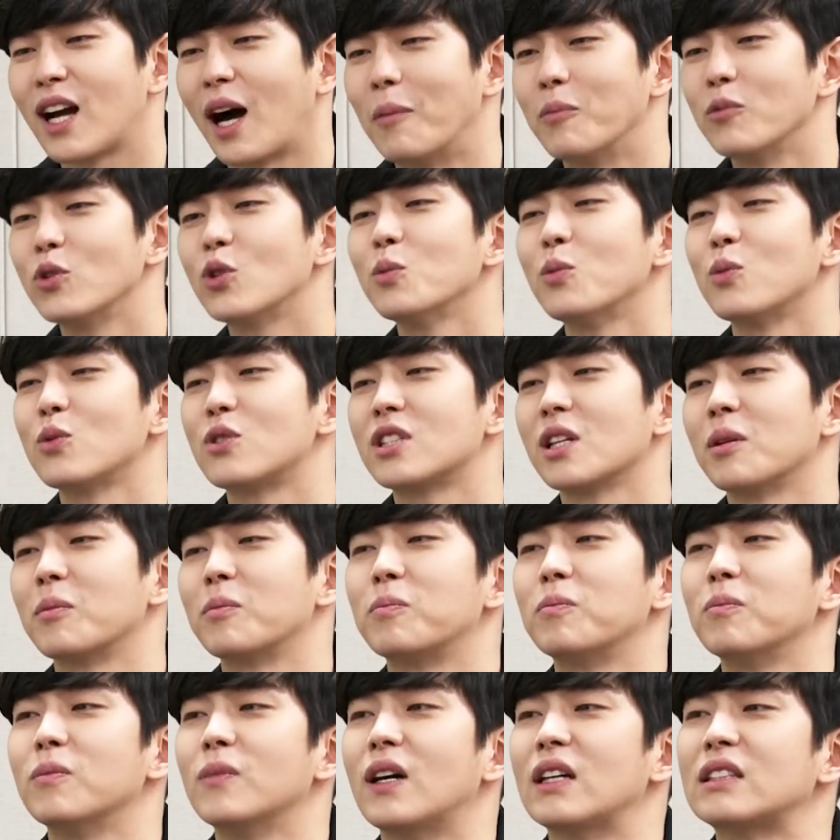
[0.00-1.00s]
감도 못
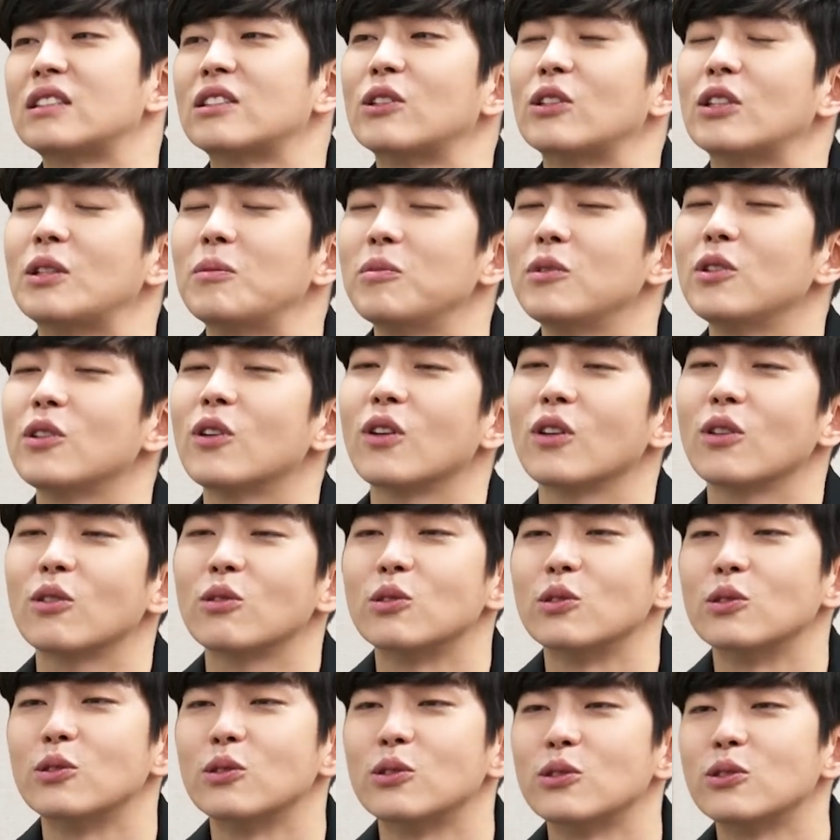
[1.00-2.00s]
잡아서
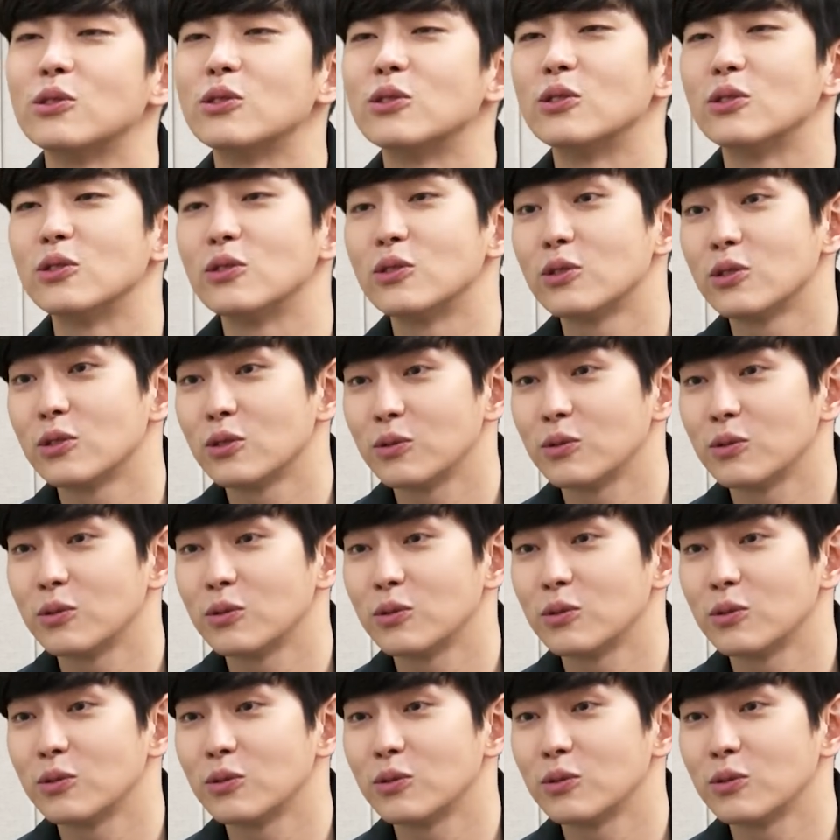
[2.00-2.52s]
힘들어했고